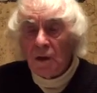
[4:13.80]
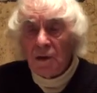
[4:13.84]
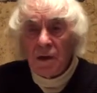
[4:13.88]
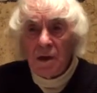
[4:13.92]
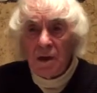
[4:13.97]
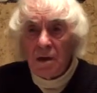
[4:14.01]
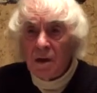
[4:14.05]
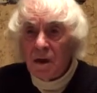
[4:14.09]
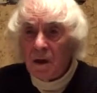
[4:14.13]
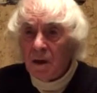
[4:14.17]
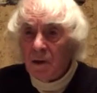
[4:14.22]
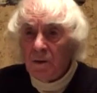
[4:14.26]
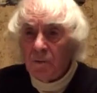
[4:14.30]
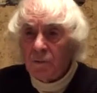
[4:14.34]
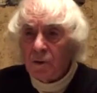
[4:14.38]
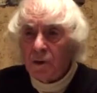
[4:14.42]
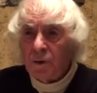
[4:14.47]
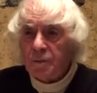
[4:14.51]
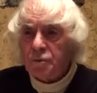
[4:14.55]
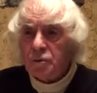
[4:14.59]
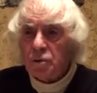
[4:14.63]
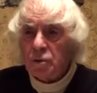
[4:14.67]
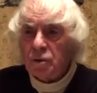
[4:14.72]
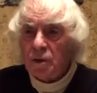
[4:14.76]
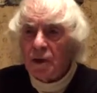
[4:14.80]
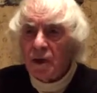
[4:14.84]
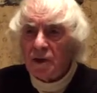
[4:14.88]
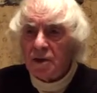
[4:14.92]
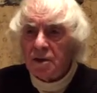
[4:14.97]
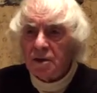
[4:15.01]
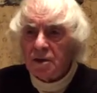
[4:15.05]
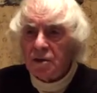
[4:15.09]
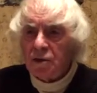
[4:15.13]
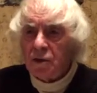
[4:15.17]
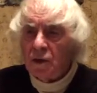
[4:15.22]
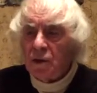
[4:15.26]
Эта идея вот
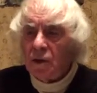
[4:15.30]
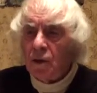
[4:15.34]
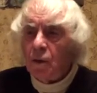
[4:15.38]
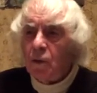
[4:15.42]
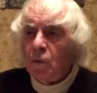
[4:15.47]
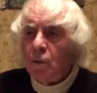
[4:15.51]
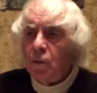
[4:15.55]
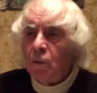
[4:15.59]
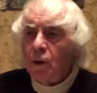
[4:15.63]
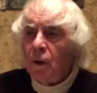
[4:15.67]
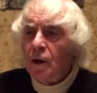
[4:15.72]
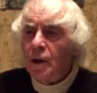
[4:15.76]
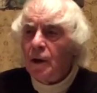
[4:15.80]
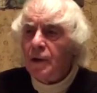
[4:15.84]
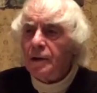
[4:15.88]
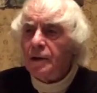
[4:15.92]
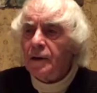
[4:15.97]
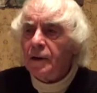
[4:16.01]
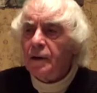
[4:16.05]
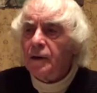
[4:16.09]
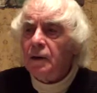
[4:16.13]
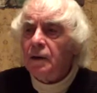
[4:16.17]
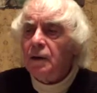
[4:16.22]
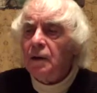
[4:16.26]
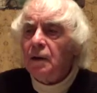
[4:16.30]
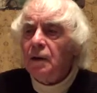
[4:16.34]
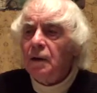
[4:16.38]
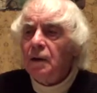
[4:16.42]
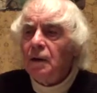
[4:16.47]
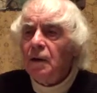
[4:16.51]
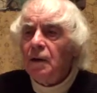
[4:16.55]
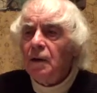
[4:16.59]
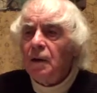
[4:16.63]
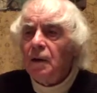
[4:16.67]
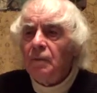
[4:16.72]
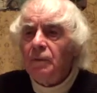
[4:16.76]
обсуждалась сначала кулуарно,
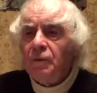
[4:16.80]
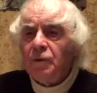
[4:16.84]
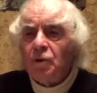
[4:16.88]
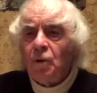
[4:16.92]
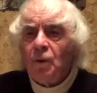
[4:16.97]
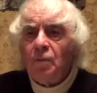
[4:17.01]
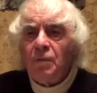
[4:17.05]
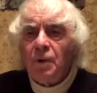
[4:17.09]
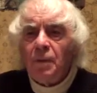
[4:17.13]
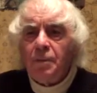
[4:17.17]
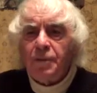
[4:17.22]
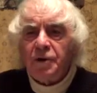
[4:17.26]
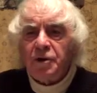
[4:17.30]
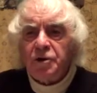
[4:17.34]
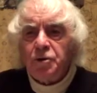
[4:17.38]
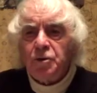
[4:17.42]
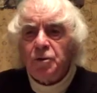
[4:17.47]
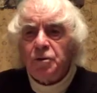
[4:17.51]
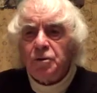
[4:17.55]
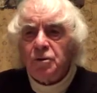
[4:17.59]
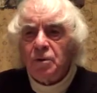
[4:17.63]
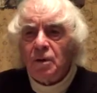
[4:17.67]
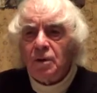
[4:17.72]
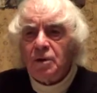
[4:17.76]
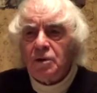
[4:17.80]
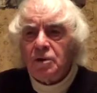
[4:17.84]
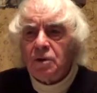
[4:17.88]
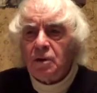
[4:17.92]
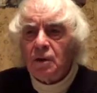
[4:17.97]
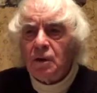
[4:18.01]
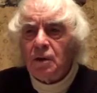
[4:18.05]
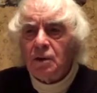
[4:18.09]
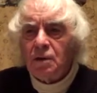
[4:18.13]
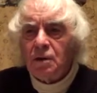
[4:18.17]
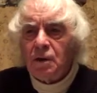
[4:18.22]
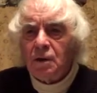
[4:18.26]
потом мы почувствовали,
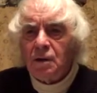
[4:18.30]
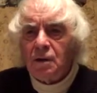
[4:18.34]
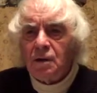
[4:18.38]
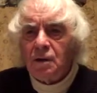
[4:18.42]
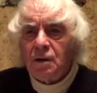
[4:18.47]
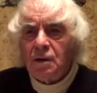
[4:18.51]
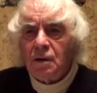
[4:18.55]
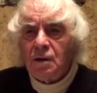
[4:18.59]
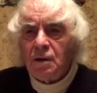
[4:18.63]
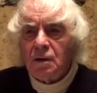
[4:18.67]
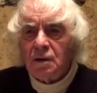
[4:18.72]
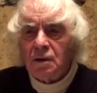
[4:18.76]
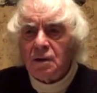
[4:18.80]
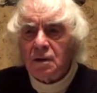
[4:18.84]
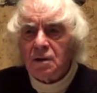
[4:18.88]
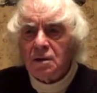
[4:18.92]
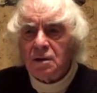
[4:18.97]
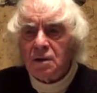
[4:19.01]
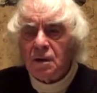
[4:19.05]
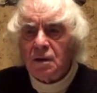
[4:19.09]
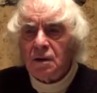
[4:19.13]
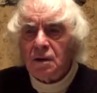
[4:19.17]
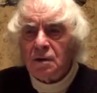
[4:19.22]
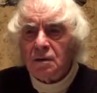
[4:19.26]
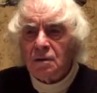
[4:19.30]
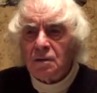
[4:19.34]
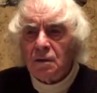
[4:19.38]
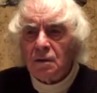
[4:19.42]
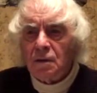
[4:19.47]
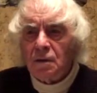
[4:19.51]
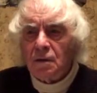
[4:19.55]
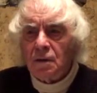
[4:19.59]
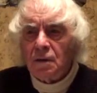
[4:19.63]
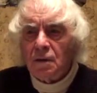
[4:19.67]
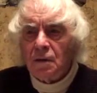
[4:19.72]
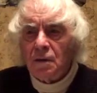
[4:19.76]
что эта идея, так сказать,
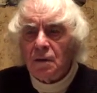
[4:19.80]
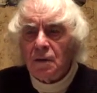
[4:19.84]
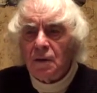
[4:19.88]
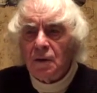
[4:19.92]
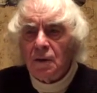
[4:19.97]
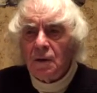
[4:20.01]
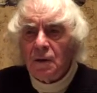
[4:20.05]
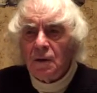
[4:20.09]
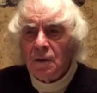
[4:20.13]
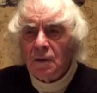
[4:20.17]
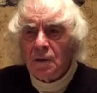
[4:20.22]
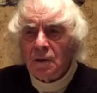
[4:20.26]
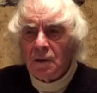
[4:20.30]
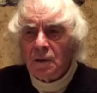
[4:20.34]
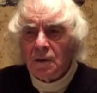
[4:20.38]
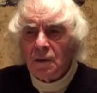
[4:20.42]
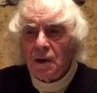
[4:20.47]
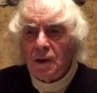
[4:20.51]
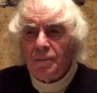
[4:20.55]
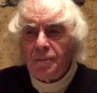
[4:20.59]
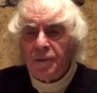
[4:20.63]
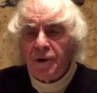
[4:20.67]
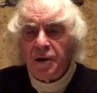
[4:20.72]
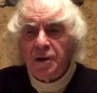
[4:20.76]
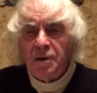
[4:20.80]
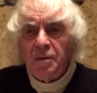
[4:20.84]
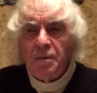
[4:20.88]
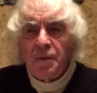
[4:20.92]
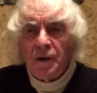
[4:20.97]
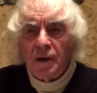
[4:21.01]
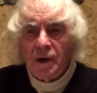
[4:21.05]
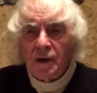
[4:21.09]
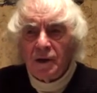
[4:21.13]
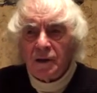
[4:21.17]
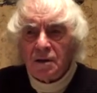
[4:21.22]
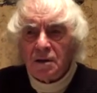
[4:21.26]
э, она
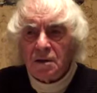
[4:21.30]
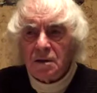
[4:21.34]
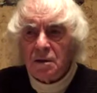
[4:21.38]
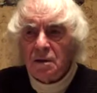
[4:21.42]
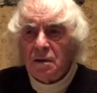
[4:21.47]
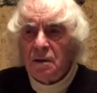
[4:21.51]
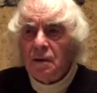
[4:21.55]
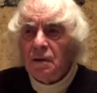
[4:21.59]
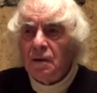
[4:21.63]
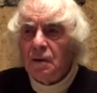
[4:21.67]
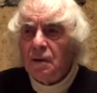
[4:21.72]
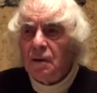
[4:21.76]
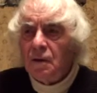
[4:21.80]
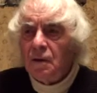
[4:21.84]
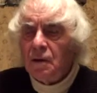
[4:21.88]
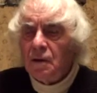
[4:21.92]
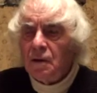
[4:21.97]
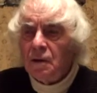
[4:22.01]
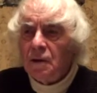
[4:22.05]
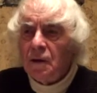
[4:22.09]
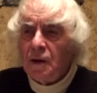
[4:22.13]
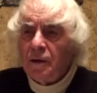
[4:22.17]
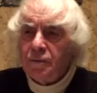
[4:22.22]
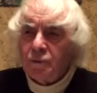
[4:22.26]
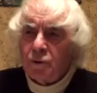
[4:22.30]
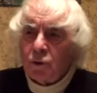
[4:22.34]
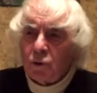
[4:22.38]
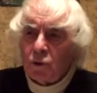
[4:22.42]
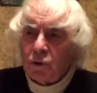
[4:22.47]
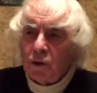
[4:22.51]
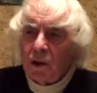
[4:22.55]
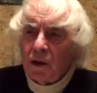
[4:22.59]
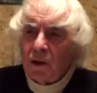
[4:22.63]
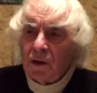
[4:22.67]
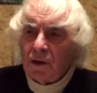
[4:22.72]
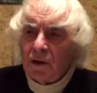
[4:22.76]
принимается. Она
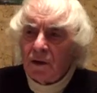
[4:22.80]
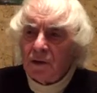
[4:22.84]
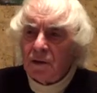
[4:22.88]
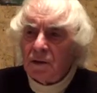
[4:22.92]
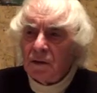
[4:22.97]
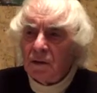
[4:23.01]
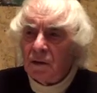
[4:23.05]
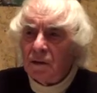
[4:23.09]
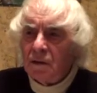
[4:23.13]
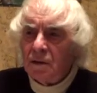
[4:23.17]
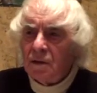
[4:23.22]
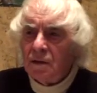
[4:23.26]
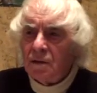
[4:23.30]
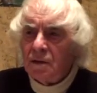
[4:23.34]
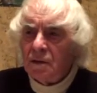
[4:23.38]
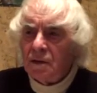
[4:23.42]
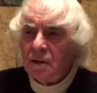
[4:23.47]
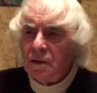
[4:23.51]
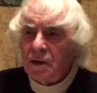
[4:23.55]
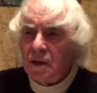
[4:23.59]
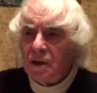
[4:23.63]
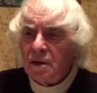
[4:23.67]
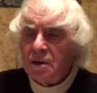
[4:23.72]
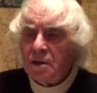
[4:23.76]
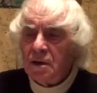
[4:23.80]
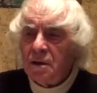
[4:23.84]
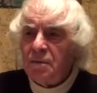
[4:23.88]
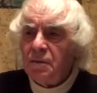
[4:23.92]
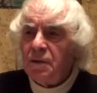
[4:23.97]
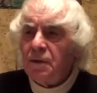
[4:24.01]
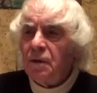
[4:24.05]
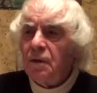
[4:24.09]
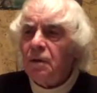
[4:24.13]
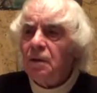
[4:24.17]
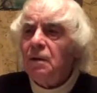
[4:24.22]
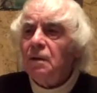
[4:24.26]
обсуждалась э, с
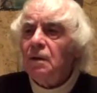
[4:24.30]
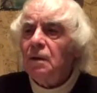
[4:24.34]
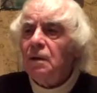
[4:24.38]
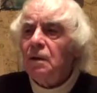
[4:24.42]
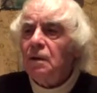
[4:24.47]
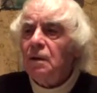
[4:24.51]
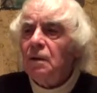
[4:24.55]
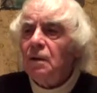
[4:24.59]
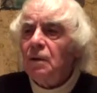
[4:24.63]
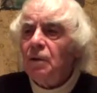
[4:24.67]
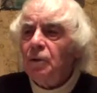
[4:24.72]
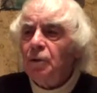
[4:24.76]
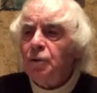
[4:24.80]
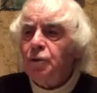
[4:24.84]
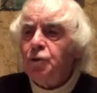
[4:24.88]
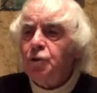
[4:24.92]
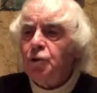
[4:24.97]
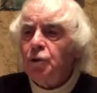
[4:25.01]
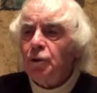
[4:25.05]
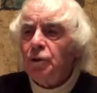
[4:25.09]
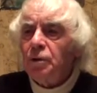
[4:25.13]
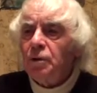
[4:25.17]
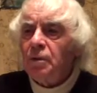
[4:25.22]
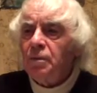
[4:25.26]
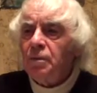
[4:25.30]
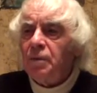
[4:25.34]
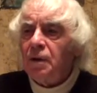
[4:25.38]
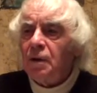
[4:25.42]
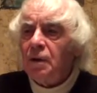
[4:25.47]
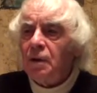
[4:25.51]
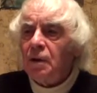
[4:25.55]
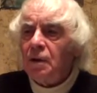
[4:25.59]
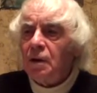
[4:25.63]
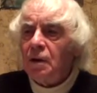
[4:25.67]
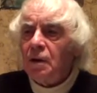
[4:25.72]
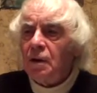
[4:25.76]
индийскими
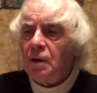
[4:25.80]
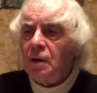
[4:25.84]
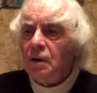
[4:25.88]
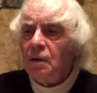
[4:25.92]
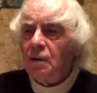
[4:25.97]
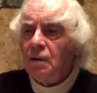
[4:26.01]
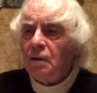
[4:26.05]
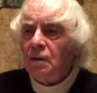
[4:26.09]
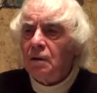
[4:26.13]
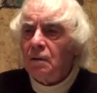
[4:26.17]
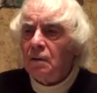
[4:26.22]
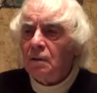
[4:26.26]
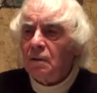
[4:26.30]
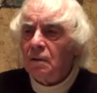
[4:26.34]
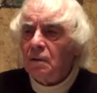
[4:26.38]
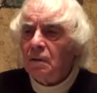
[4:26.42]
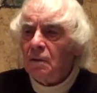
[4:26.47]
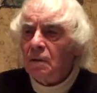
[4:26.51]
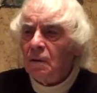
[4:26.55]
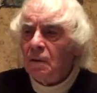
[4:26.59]
учеными и э,